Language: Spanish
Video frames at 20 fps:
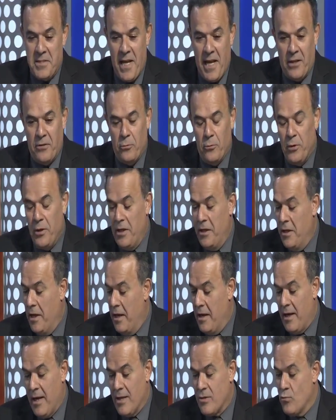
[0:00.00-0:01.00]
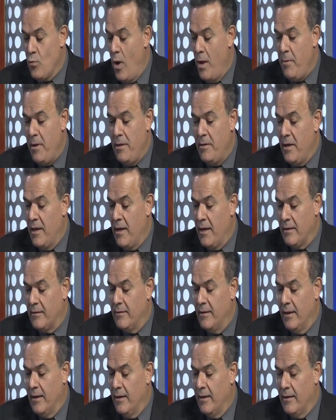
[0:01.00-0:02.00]
Exacto, y a las nueve de
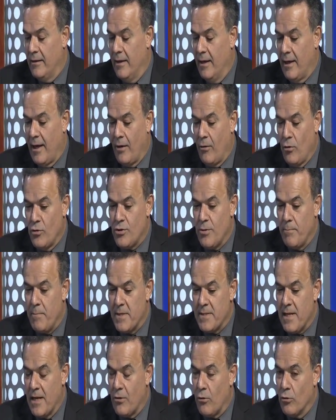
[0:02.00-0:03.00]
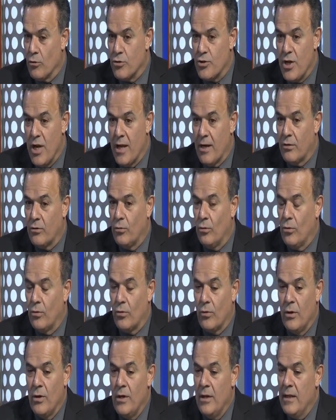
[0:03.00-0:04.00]
la, noche empieza el
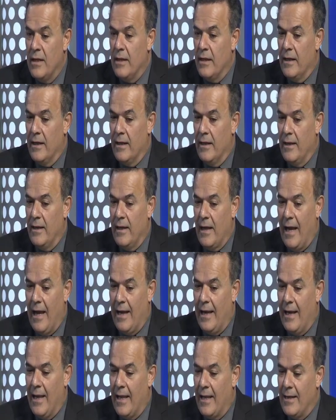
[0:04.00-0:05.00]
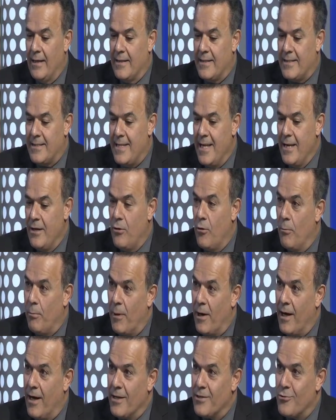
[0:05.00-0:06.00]
concierto, eh, a las cinco
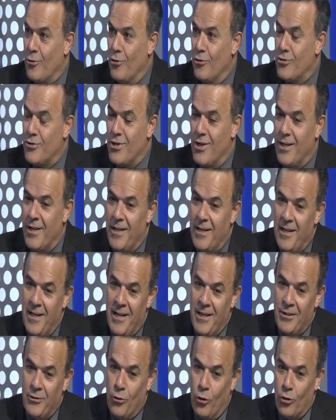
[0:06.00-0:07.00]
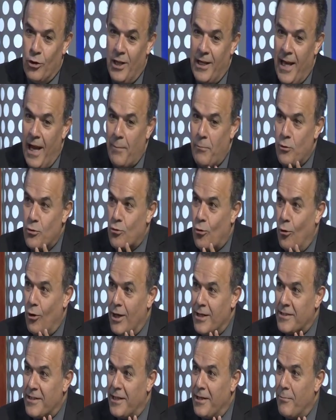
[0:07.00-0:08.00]
para las once nos ligamos con
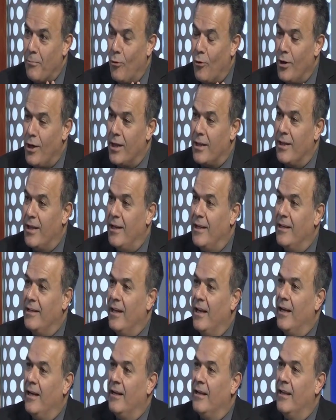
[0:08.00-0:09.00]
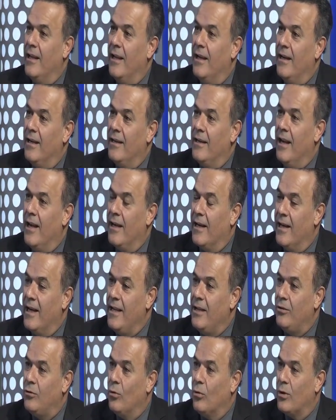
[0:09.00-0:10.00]
la ceremonia del,
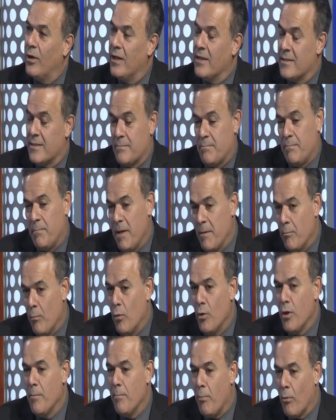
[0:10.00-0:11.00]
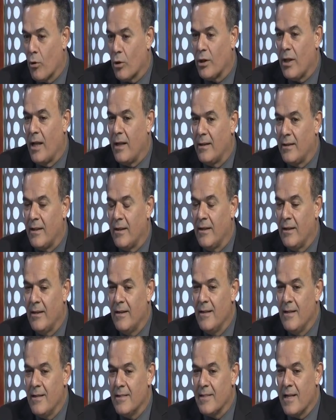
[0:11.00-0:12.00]
grito, que es muy importante,
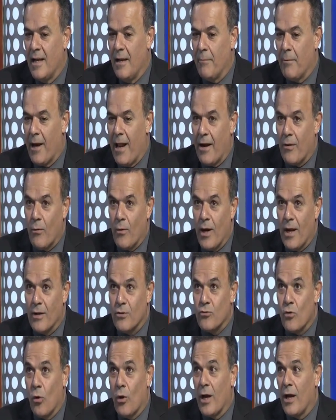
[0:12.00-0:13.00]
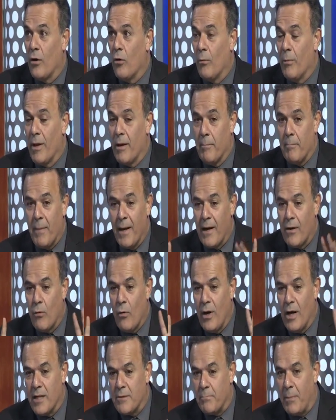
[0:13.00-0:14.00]
celebrarlo en el Zócalo,
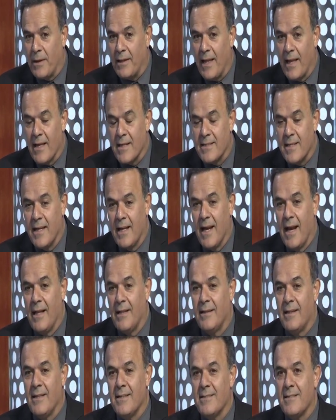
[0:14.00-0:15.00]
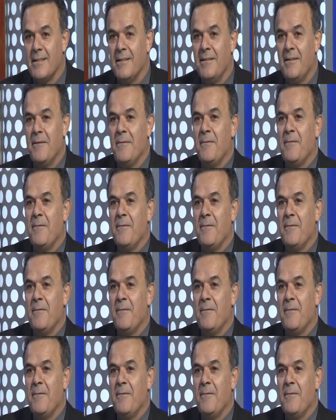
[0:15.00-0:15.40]
verlo en las pantallas gigantes,